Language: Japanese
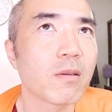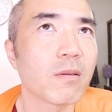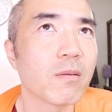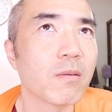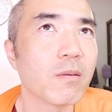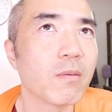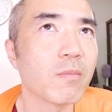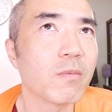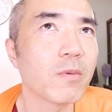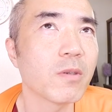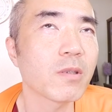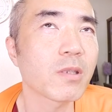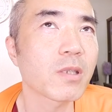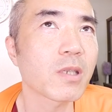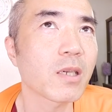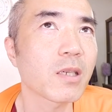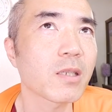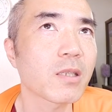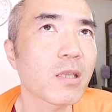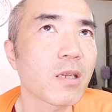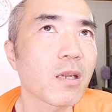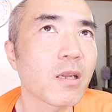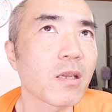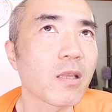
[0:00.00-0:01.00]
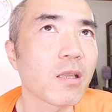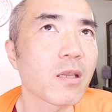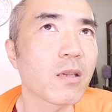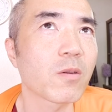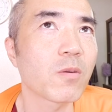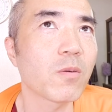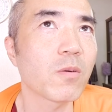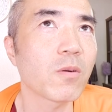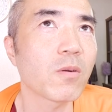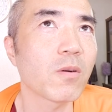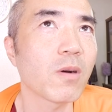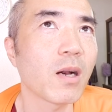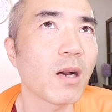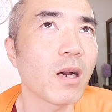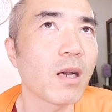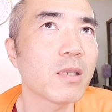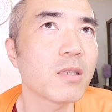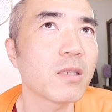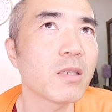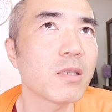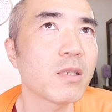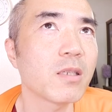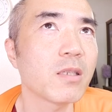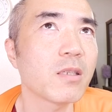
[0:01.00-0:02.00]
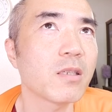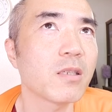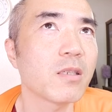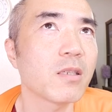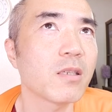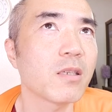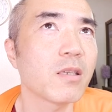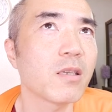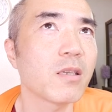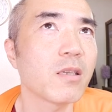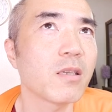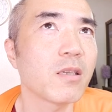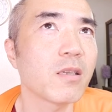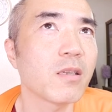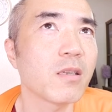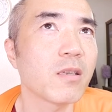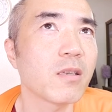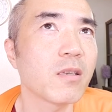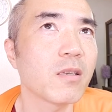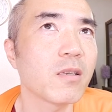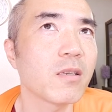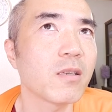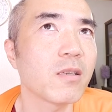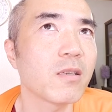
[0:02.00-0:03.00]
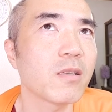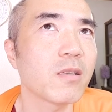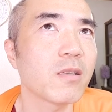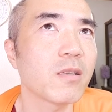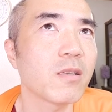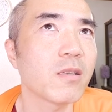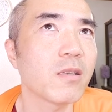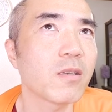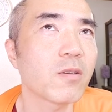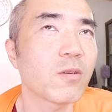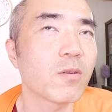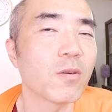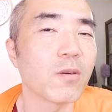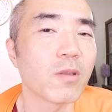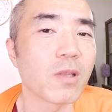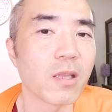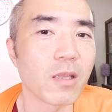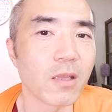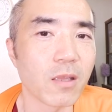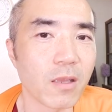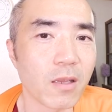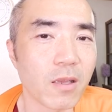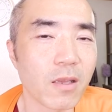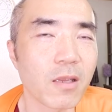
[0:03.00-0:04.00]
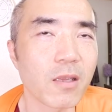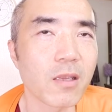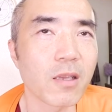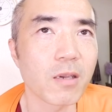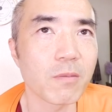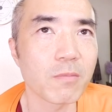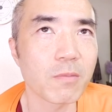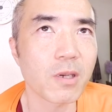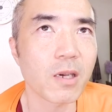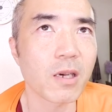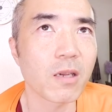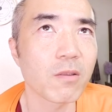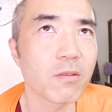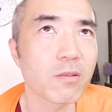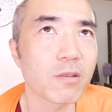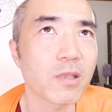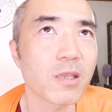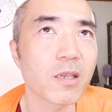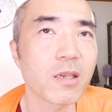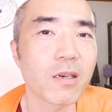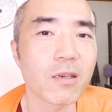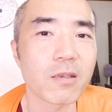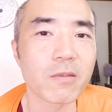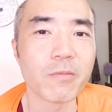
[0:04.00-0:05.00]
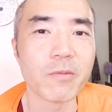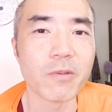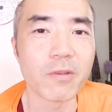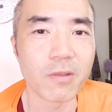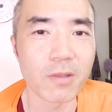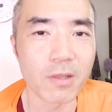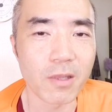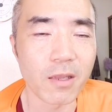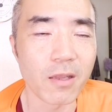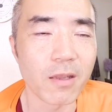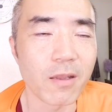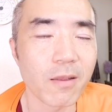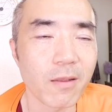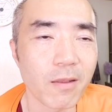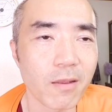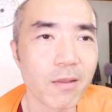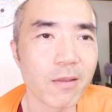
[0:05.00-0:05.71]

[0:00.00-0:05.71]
もしかしたらね午後8時以降でね止む可能性があるもんで